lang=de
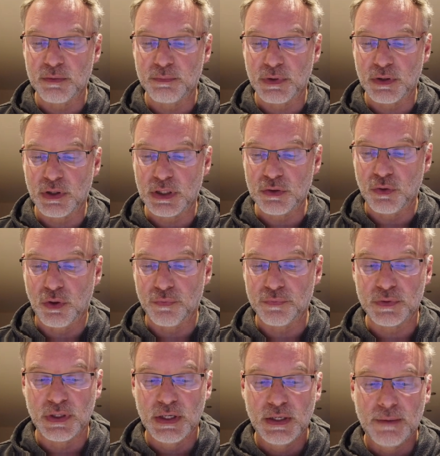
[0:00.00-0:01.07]
Und man kann nur
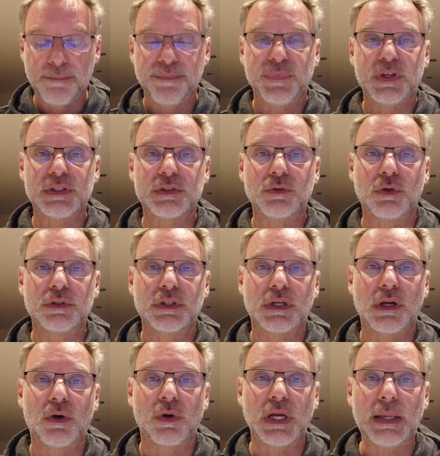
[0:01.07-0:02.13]
hoffen, dass dort
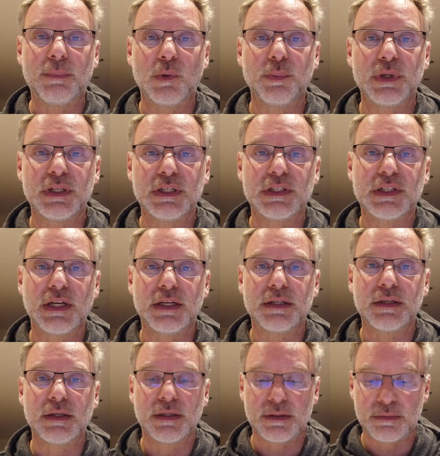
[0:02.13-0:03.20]
dann auch
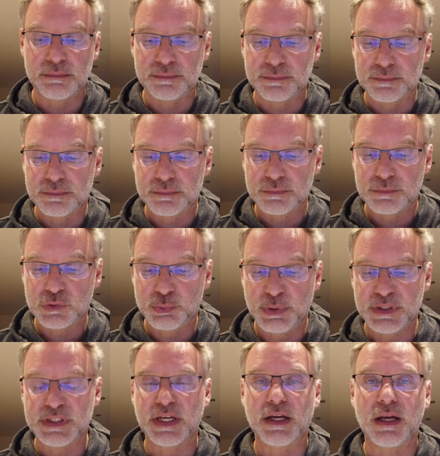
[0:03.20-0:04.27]
E-Mobilität ähm,
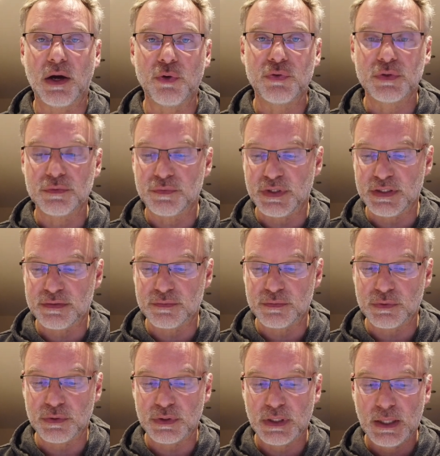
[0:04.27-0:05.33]
speziell ausgewiesen
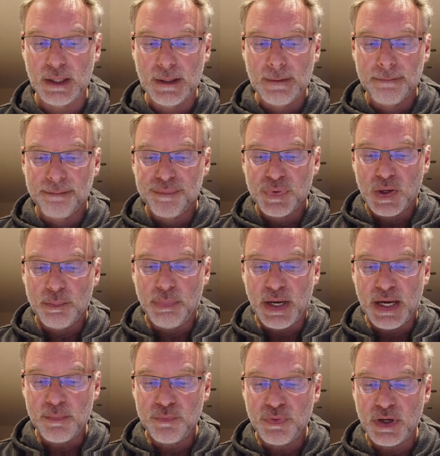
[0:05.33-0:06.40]
wird.
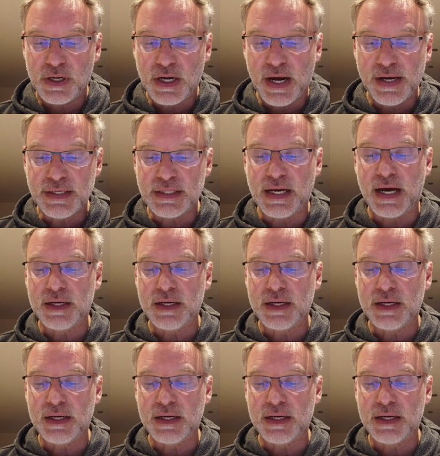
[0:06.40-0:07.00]
Beim Vergleich